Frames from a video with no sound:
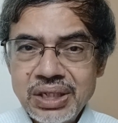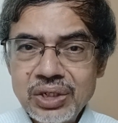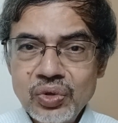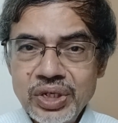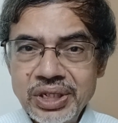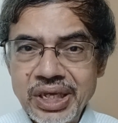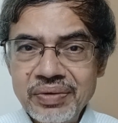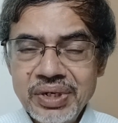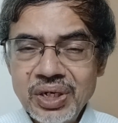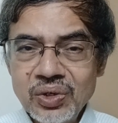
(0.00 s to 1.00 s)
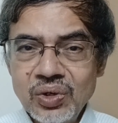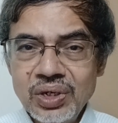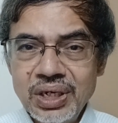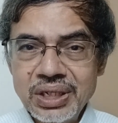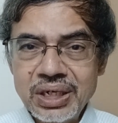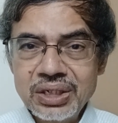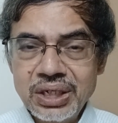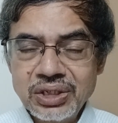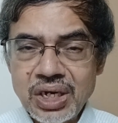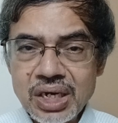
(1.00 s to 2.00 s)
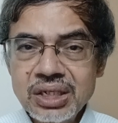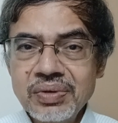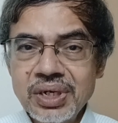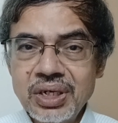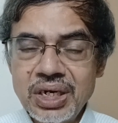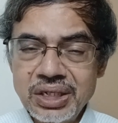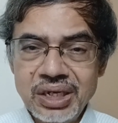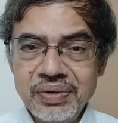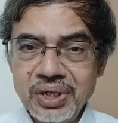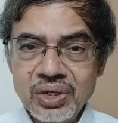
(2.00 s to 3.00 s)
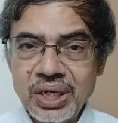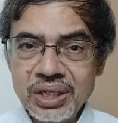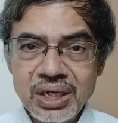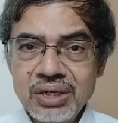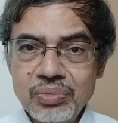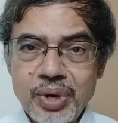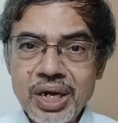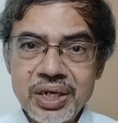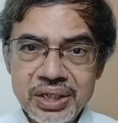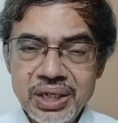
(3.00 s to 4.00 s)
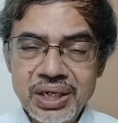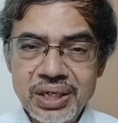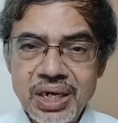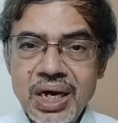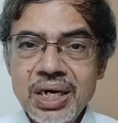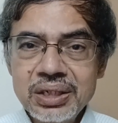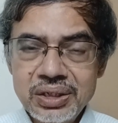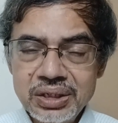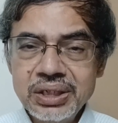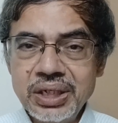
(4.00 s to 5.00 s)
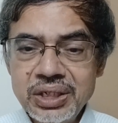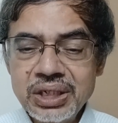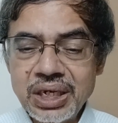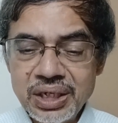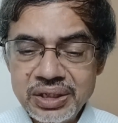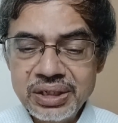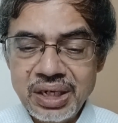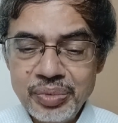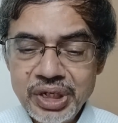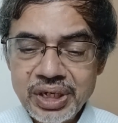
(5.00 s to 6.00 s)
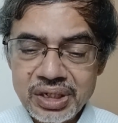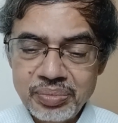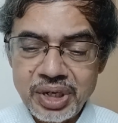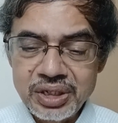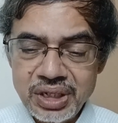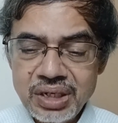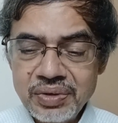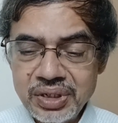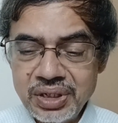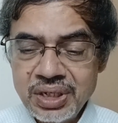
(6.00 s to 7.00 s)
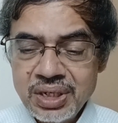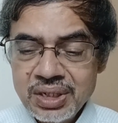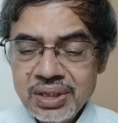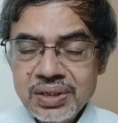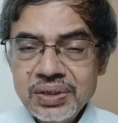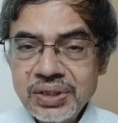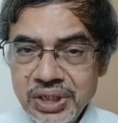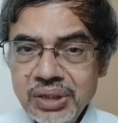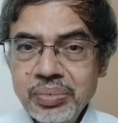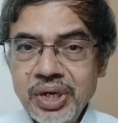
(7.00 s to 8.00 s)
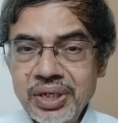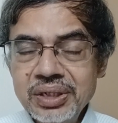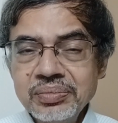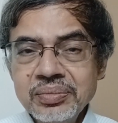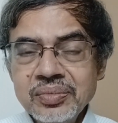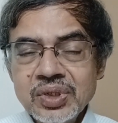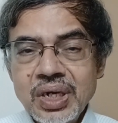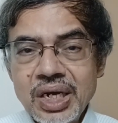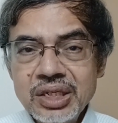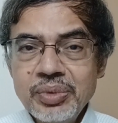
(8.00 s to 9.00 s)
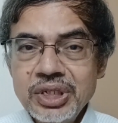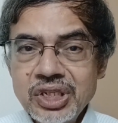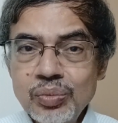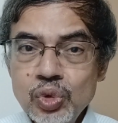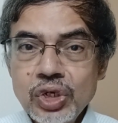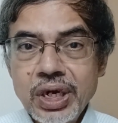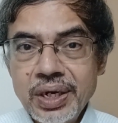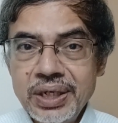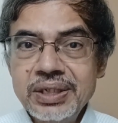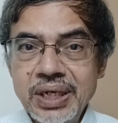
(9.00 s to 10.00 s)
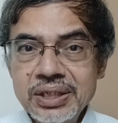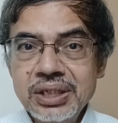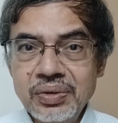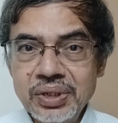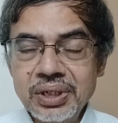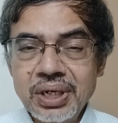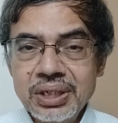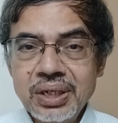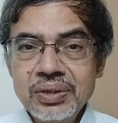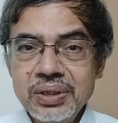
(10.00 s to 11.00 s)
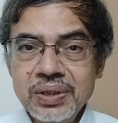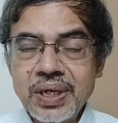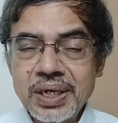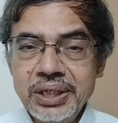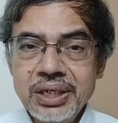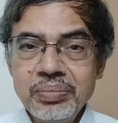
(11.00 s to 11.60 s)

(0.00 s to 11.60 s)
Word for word: தன்னுடைய தேவைகளுக்கோ இல்லை தன்னை சார்ந்தவர்களான தேவைகளுக்கோ அதுக்கெல்லாம் அவர் பார்க்குறதே இல்லை நாட்டுக்கு எது நல்லது அப்படிங்கிறத பார்த்து தான் அவர் சிந்திப்பார் அதேமாரி சமூக அக்கறை ஜாஸ்தியாக அவருக்கு அதாவது நிறைய